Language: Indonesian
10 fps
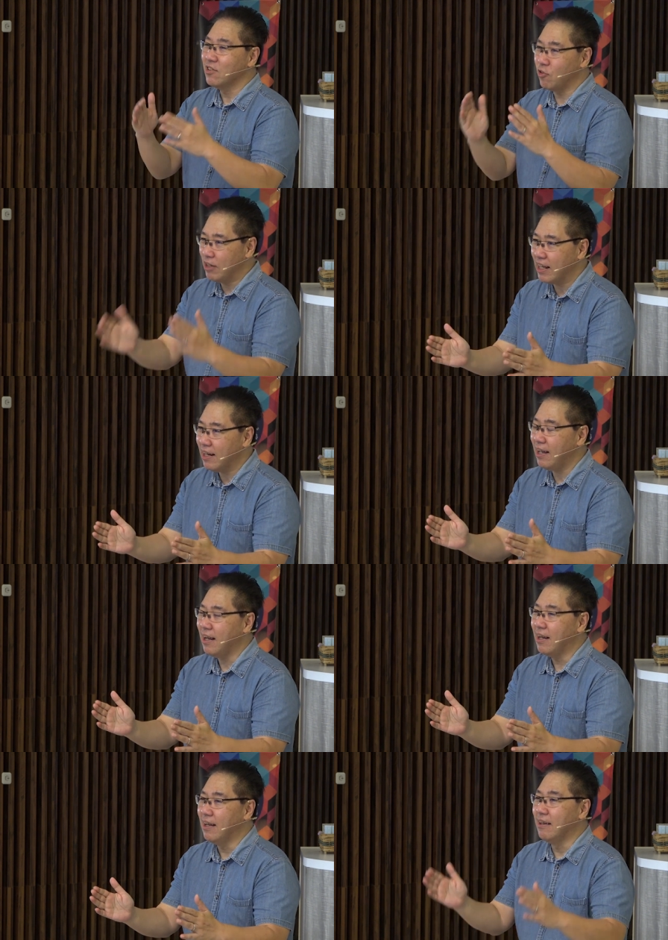Saudara
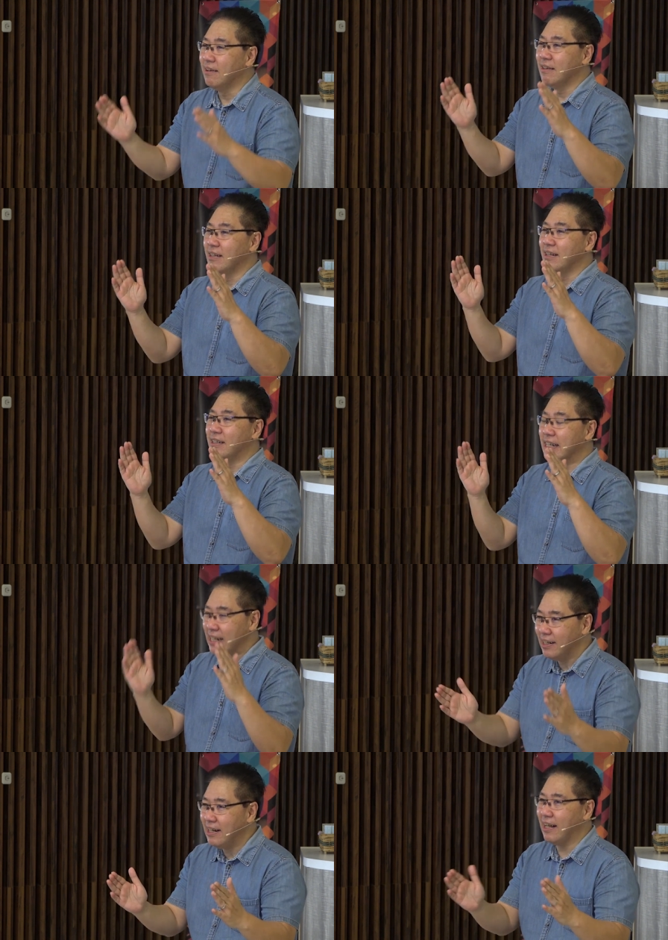
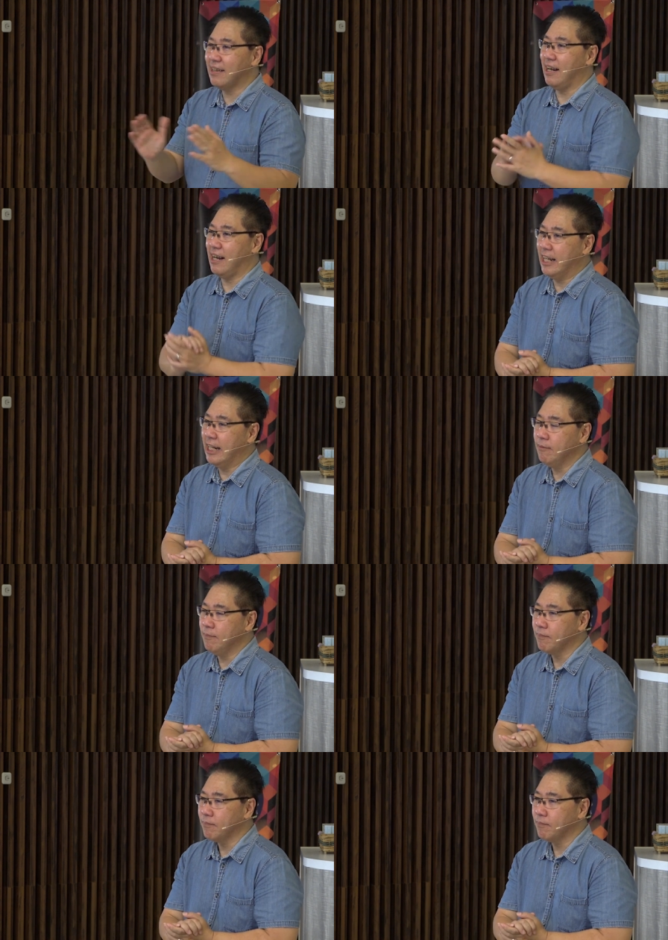dengan kata lain